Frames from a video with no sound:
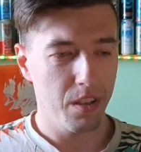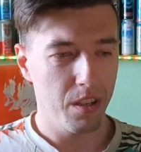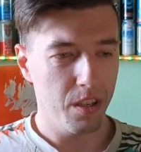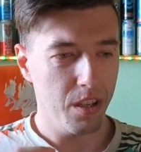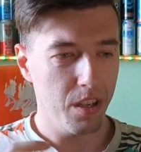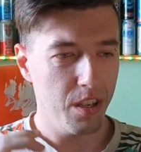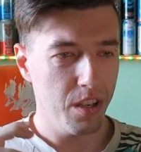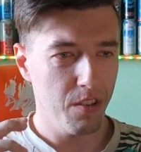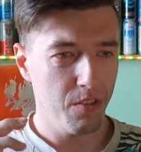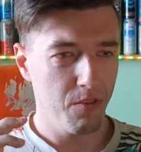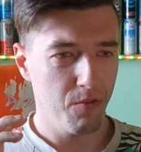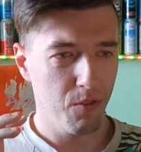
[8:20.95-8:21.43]

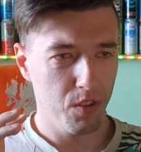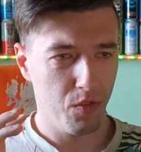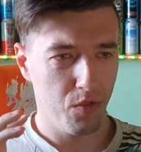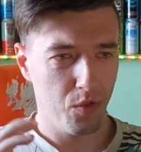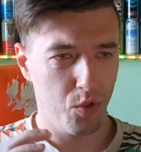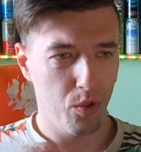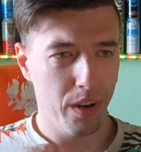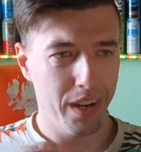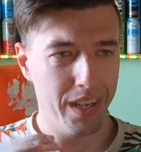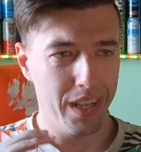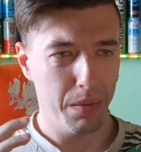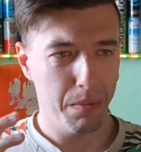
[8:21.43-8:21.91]
И вот
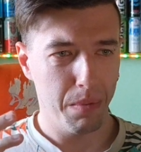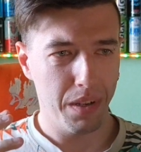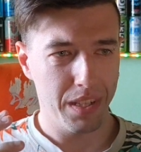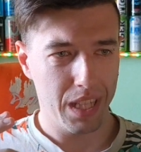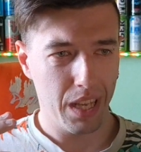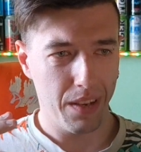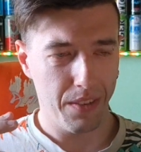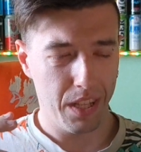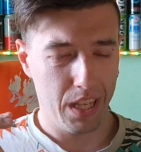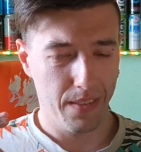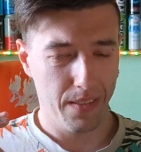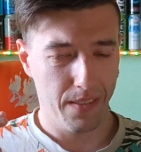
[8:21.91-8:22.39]
все это,
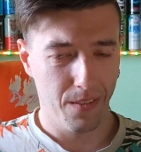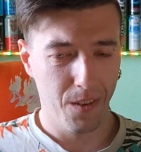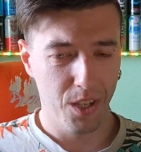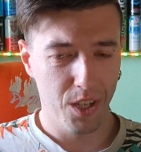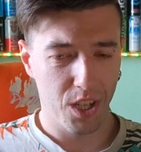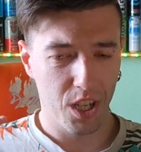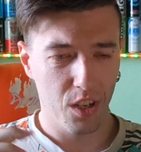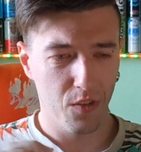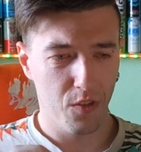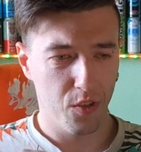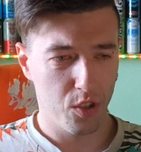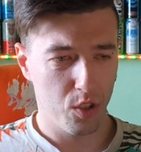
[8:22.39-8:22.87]
представьте, вы
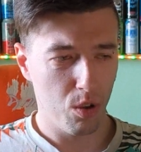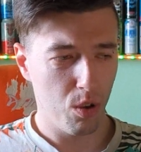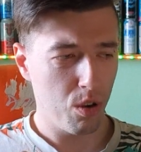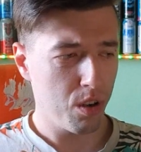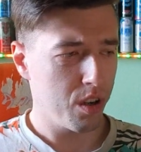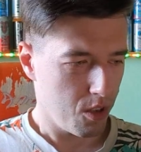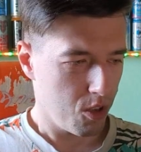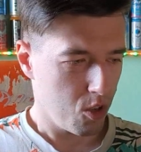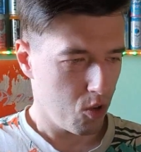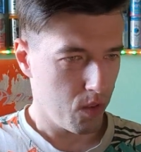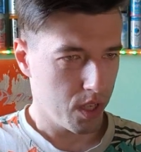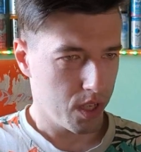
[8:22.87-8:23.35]
выжили в
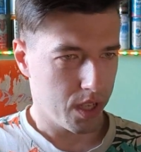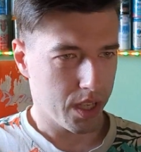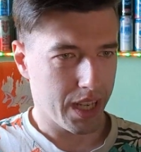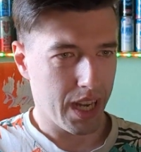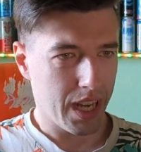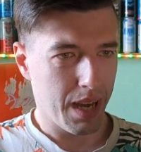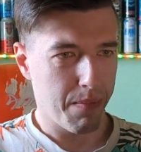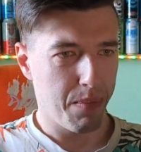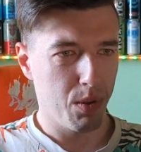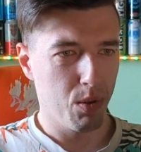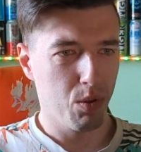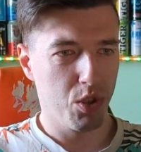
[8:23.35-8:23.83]
сок, у вас
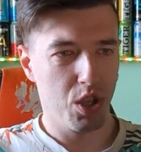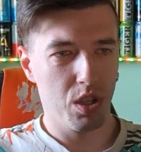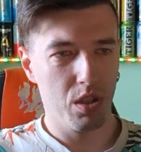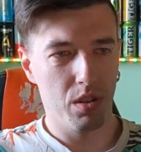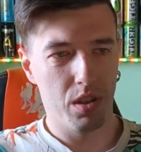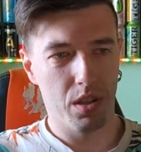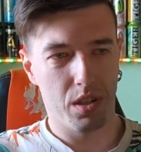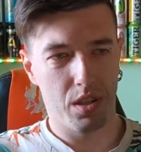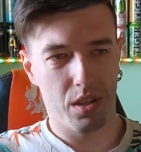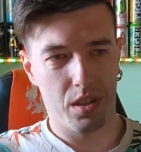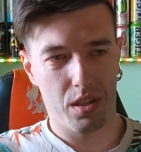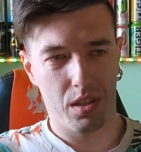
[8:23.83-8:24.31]
такая
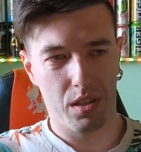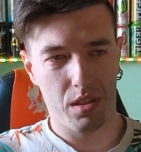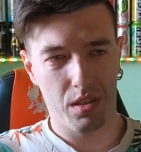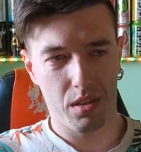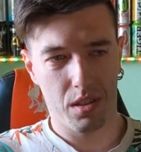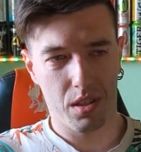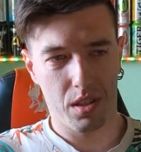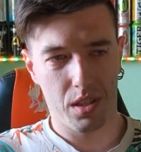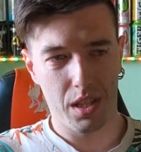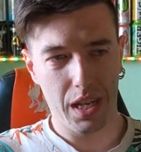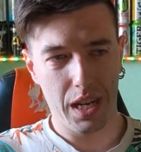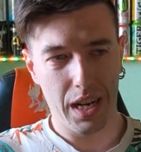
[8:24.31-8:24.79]
получилась
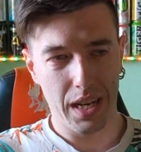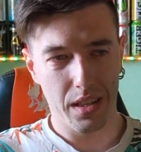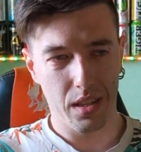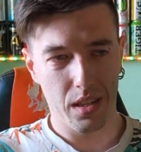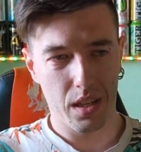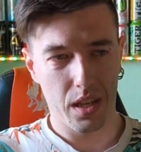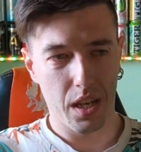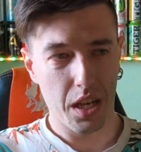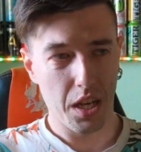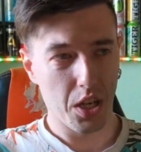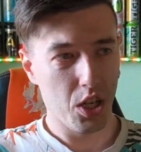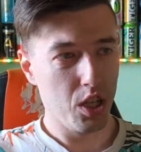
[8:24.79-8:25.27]

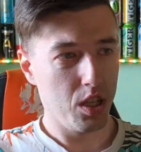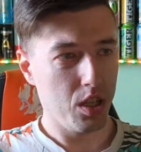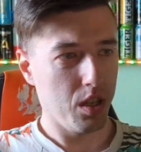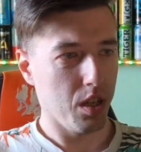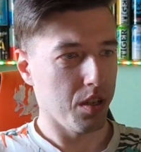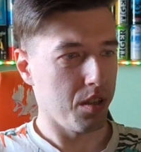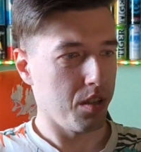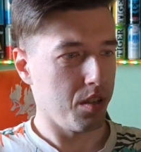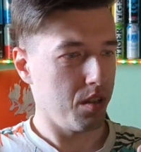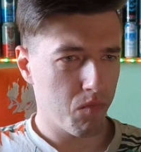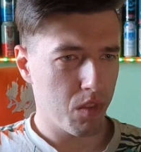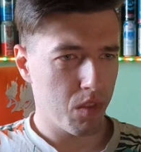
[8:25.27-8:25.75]
странная
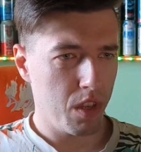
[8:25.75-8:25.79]
жидкость.